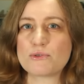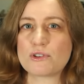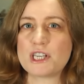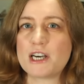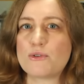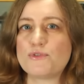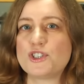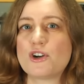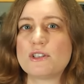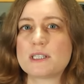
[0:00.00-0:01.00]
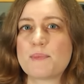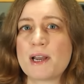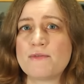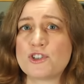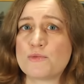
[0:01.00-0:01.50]
Zodiaku w środę
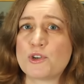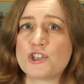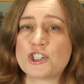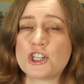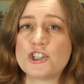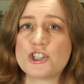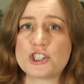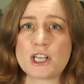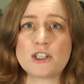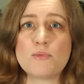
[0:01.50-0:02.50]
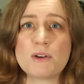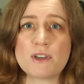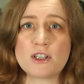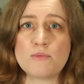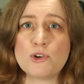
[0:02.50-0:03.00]
sprawi, że możecie liczyć na dobre
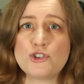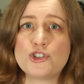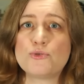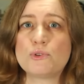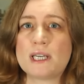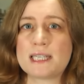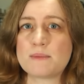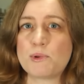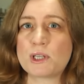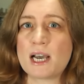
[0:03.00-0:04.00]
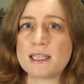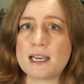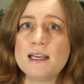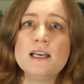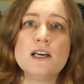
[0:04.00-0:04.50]
wiadomości i udane
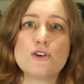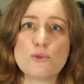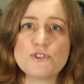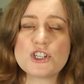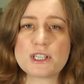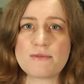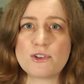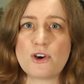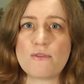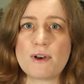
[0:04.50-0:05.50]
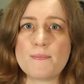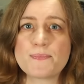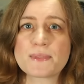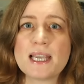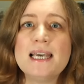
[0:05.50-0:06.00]
spotkania, również zawodowe.
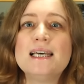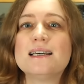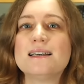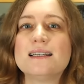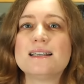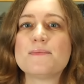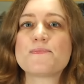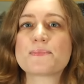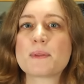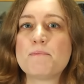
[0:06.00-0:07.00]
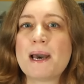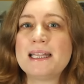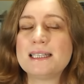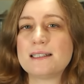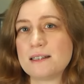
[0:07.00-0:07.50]

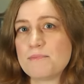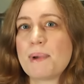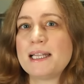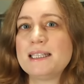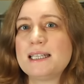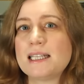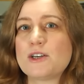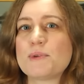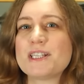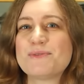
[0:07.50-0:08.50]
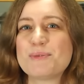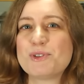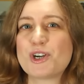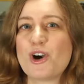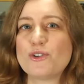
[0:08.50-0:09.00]
Pan, y, panny natomiast w tym
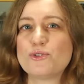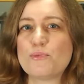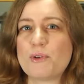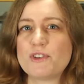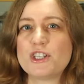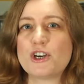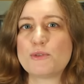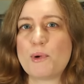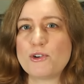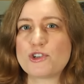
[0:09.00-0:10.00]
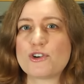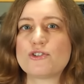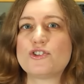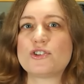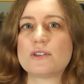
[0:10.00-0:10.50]
tygodniu powinny
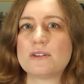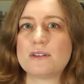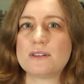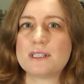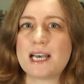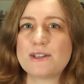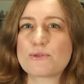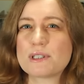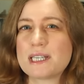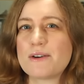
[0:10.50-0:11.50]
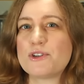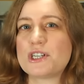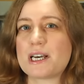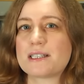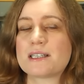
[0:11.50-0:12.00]
odpocząć. Y, Saturn cały
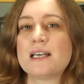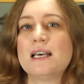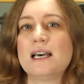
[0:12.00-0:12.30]
czas